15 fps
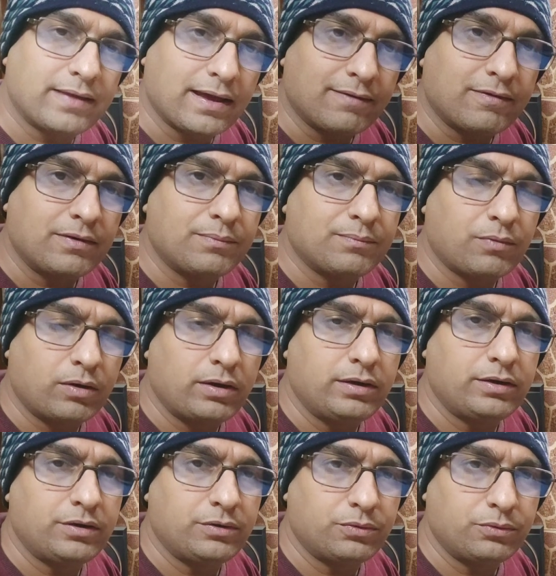सेवन
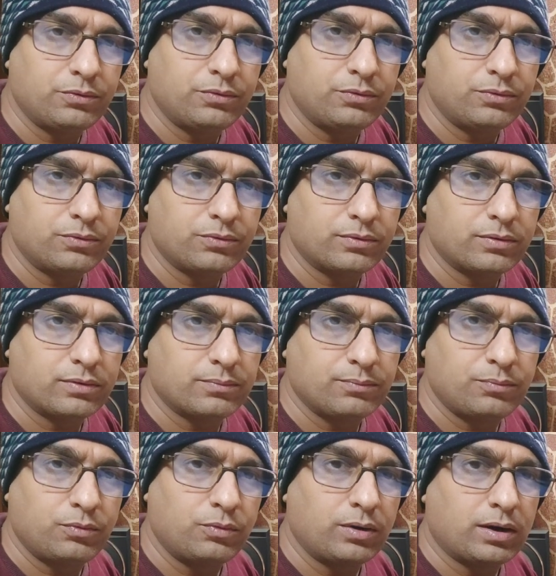पॉइंट टू
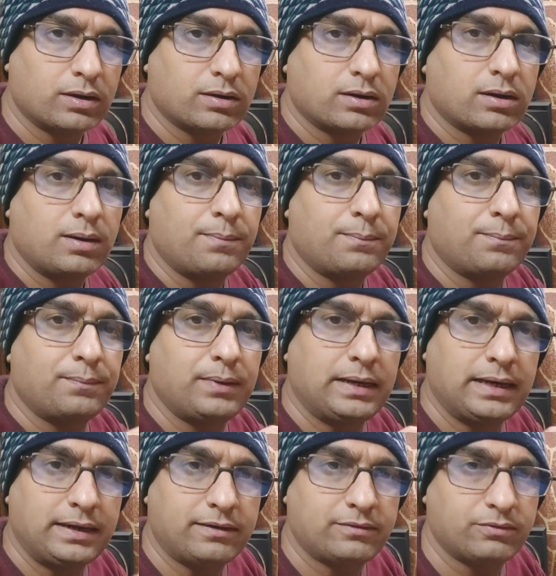पूरा
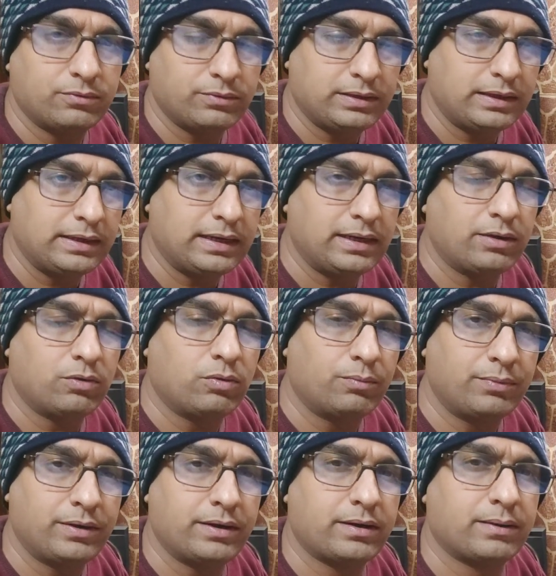कंप्लीट सोनी ने होम
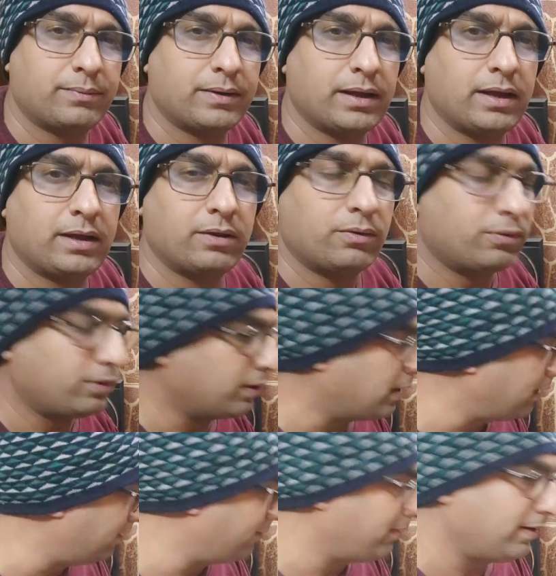थिएटर बनाया है और
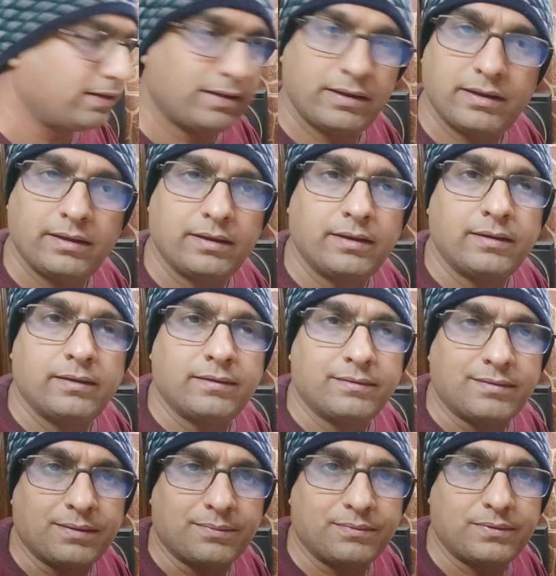गाइस ये
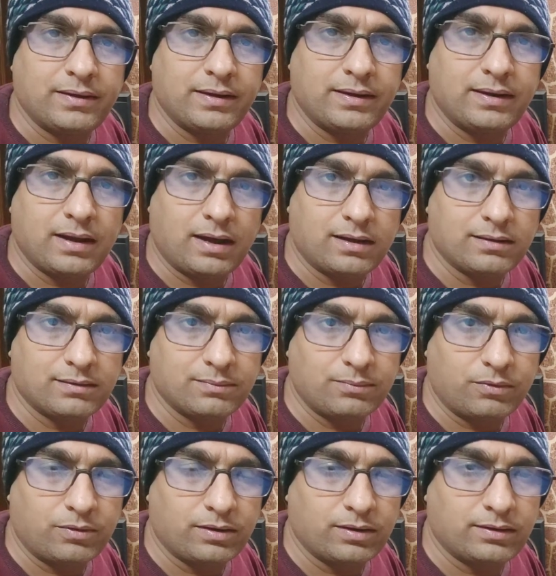सबसे लास्ट
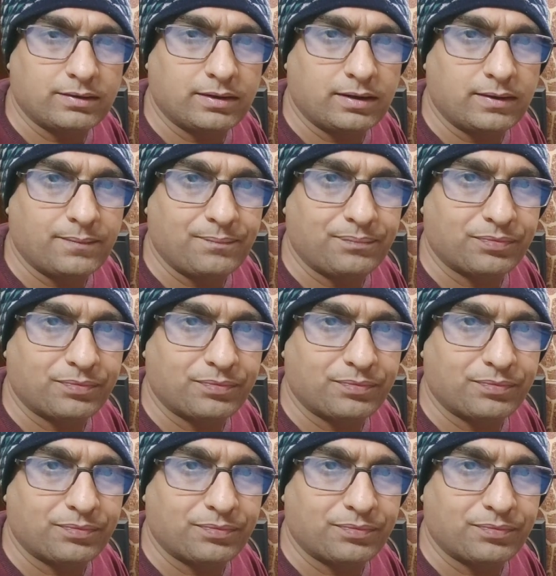मॉडल था